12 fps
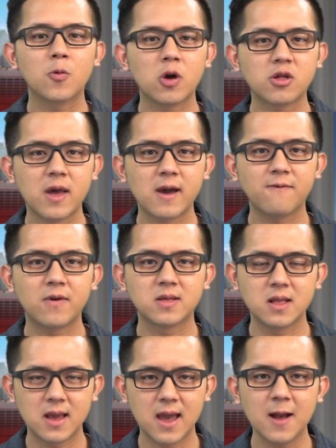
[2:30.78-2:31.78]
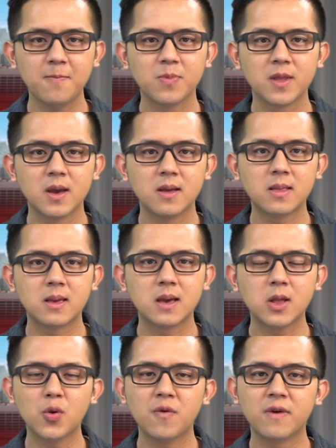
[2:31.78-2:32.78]
Quay sang phần tin khác, thì
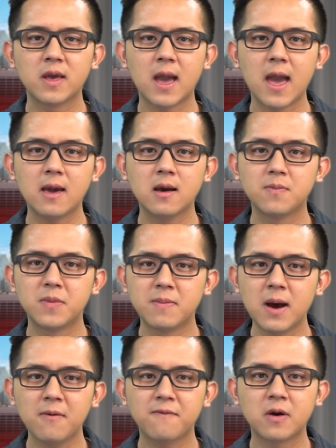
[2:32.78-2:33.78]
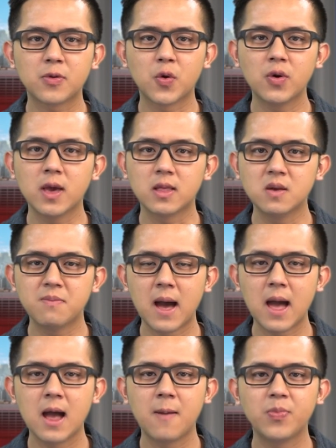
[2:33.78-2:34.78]
cái quý vị hai người bị bắt vào tối ngày thứ
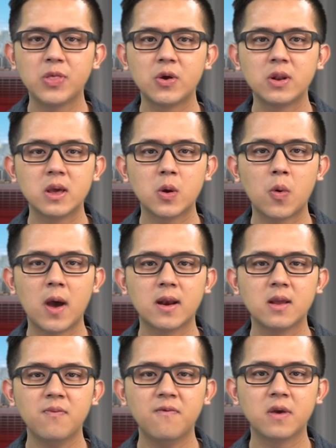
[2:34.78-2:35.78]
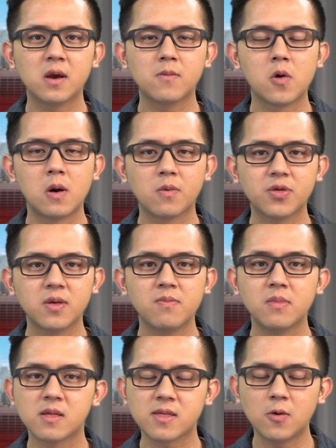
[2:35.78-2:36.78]
ba do liên quan đến việc một học
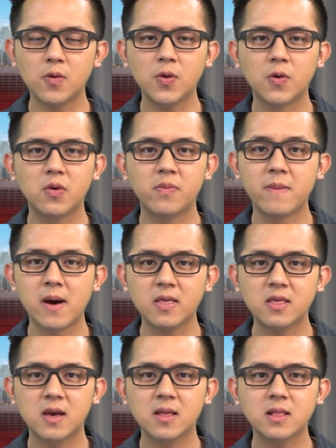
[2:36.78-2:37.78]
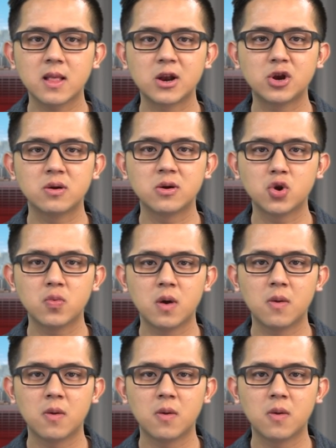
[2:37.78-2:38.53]
sinh 16 tuổi bị bắn chết tại trường trung